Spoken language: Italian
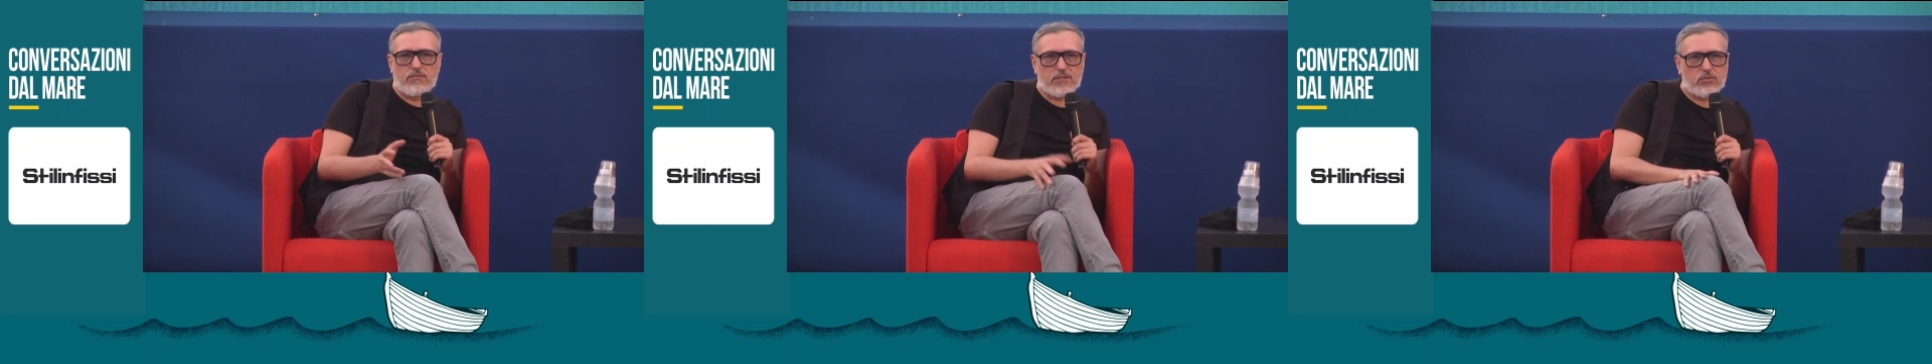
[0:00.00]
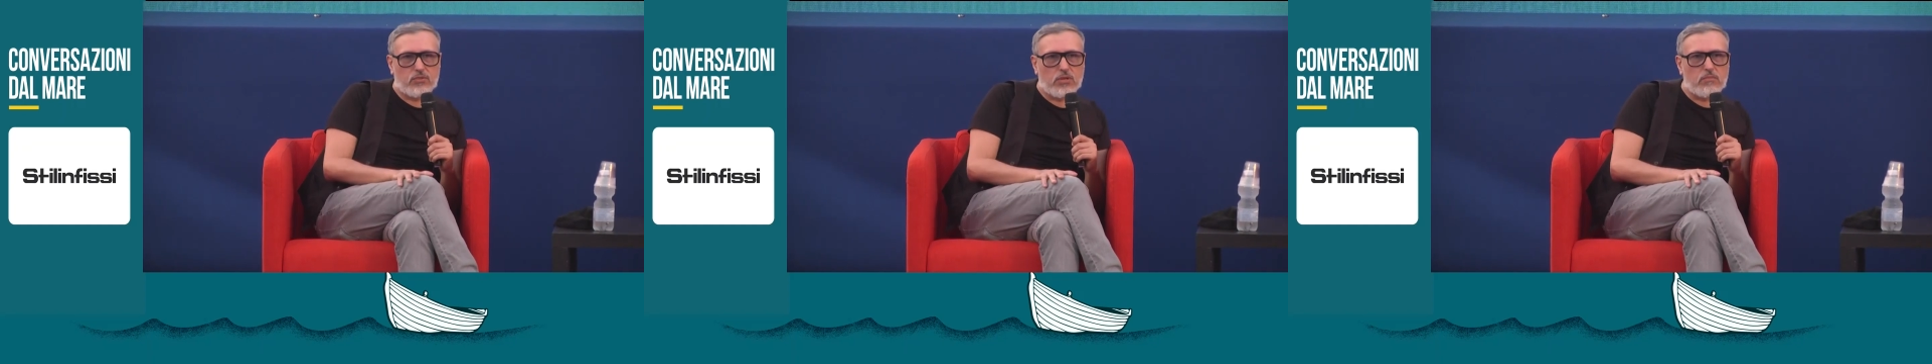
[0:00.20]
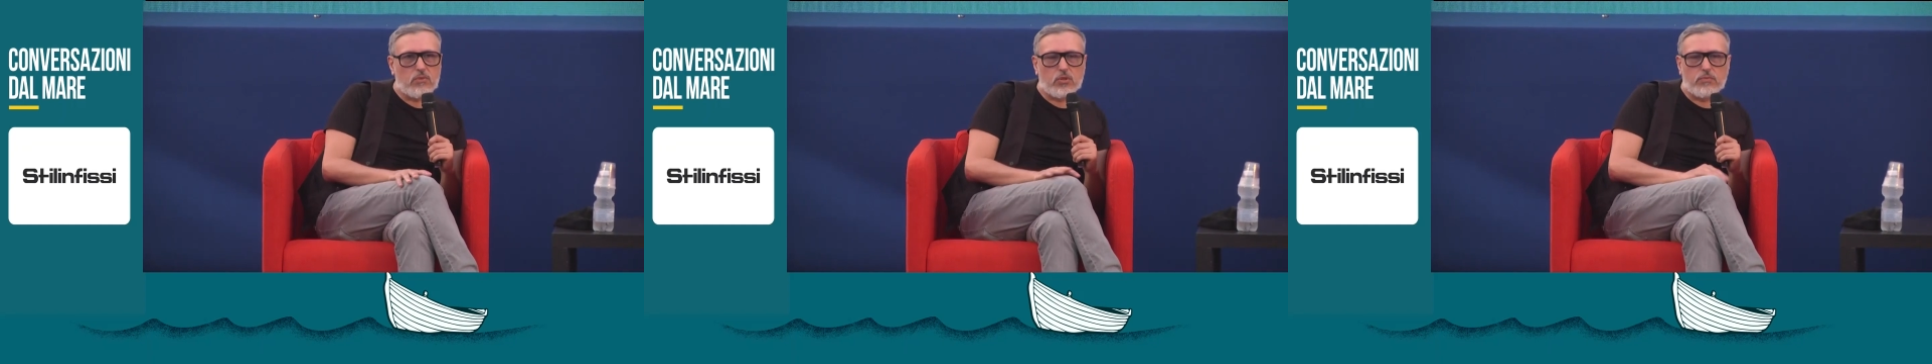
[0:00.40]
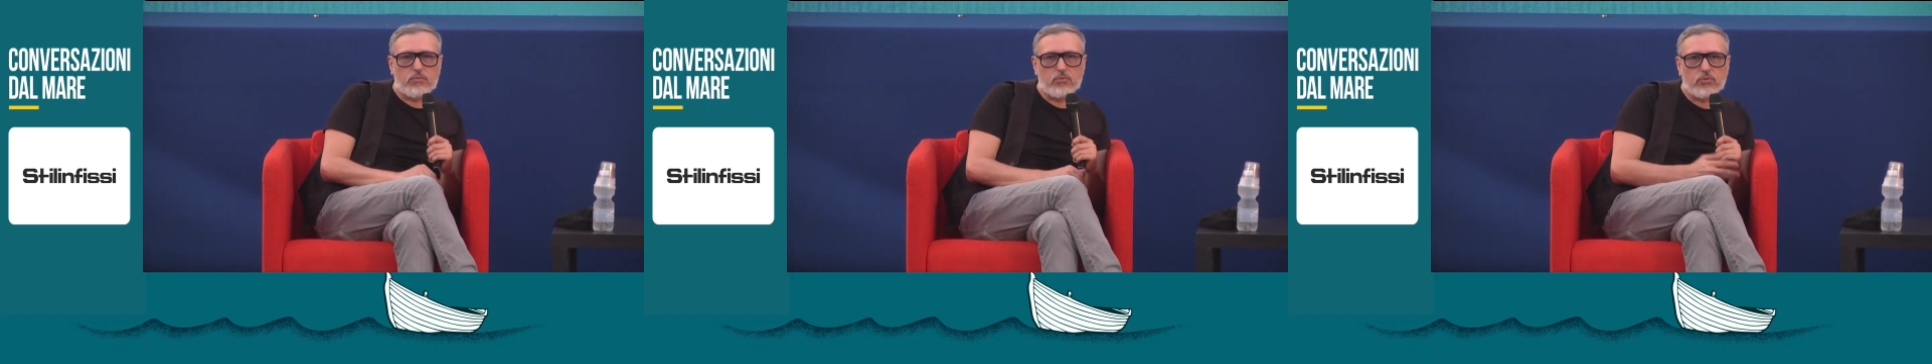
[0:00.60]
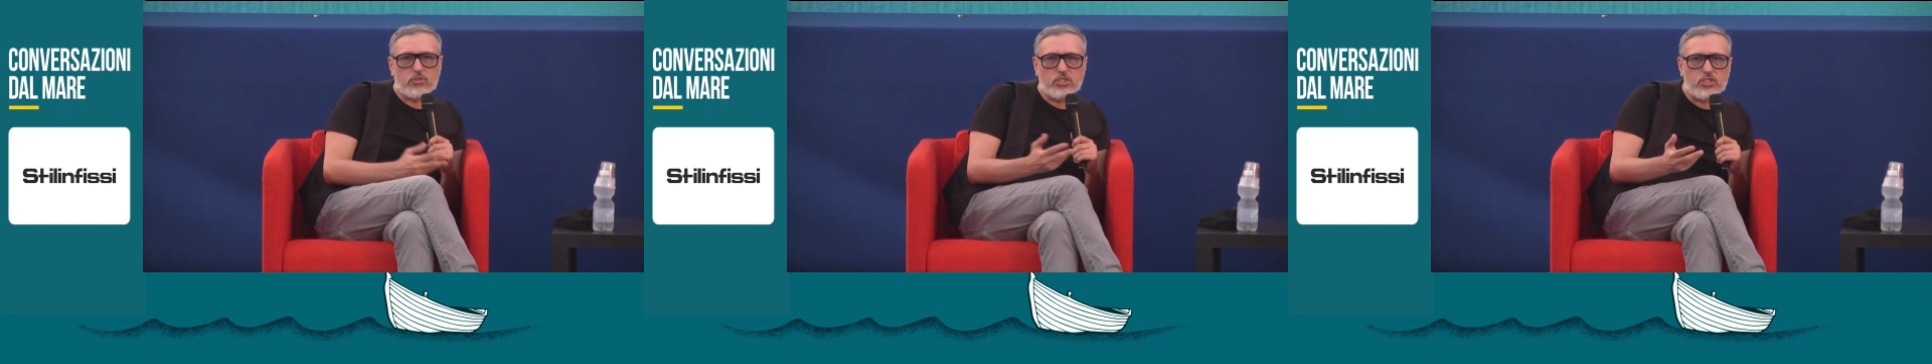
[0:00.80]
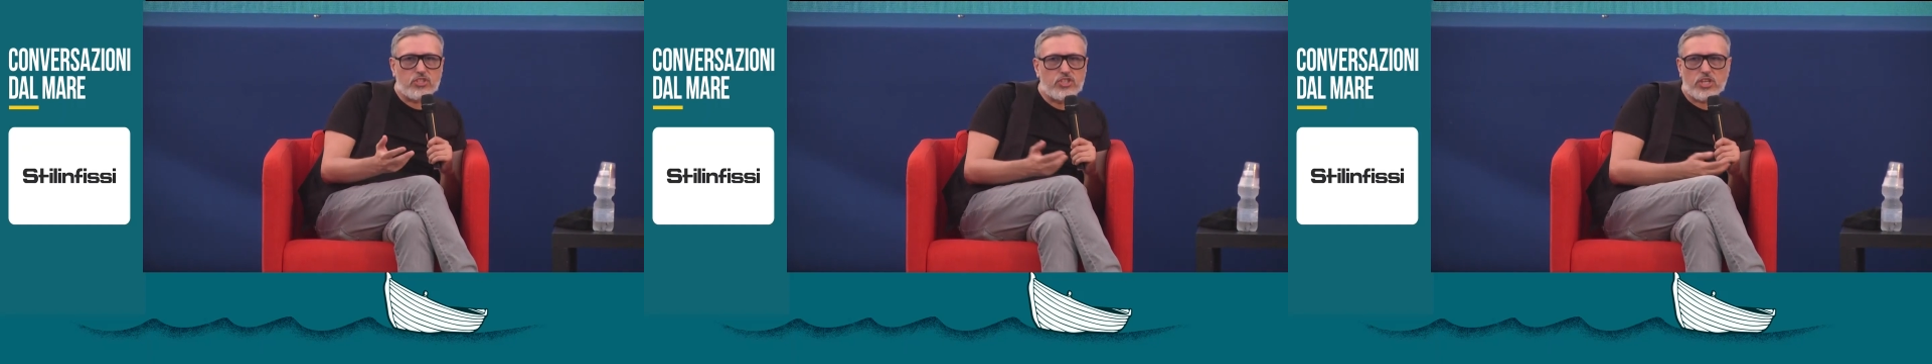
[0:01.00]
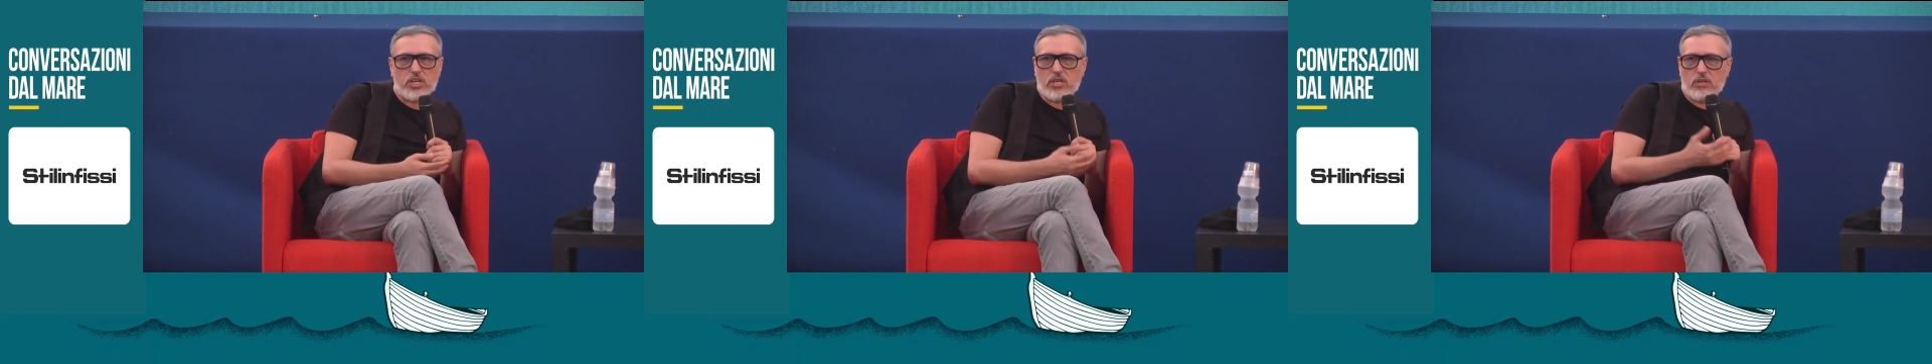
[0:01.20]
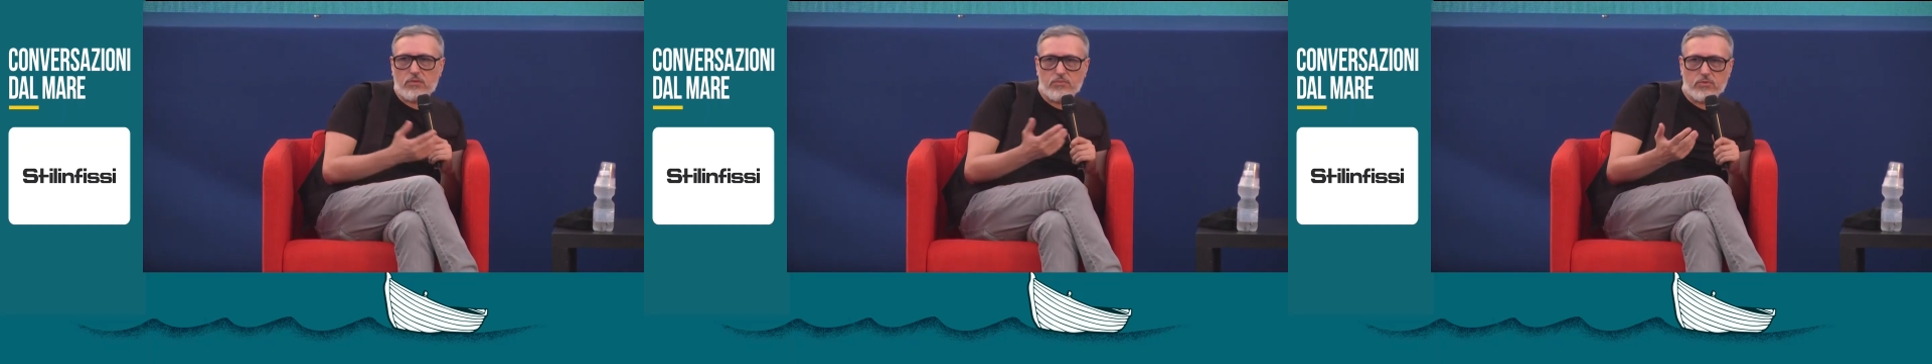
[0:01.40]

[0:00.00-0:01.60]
fatto nel modo più sincero,